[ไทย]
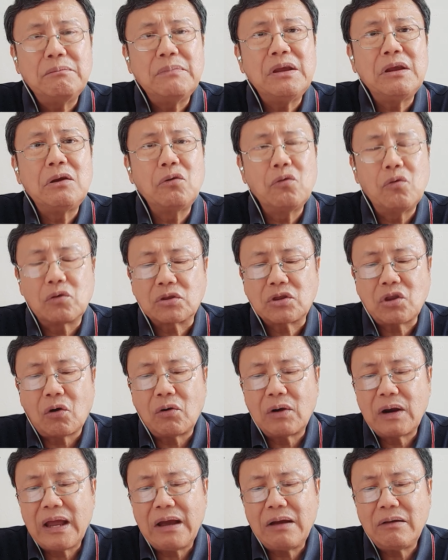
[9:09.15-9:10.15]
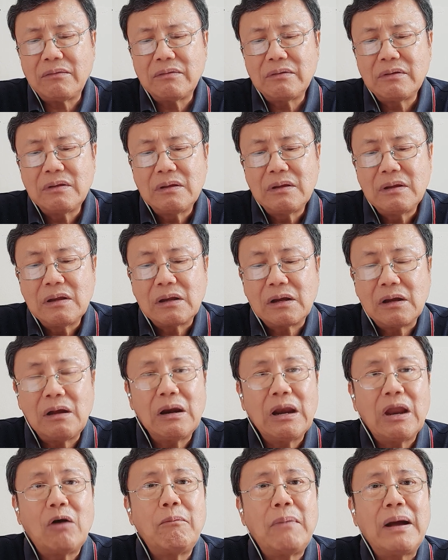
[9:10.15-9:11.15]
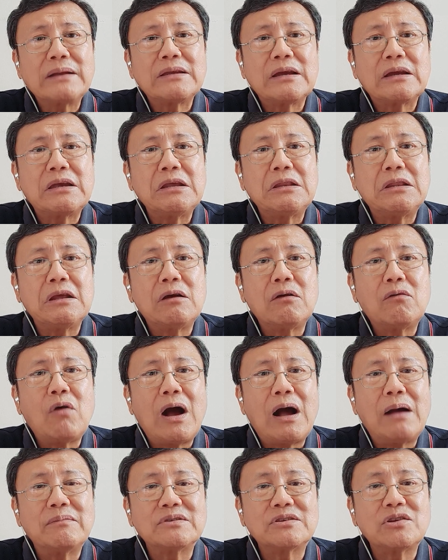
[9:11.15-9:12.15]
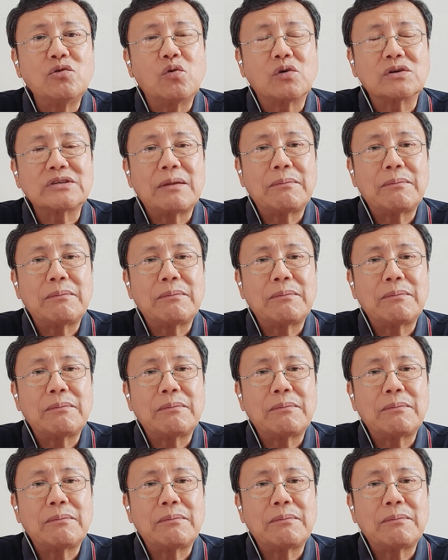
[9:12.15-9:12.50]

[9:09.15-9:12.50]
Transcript: มีลูกโตแล้วก็เรามักจะคิดถึงความสะดวก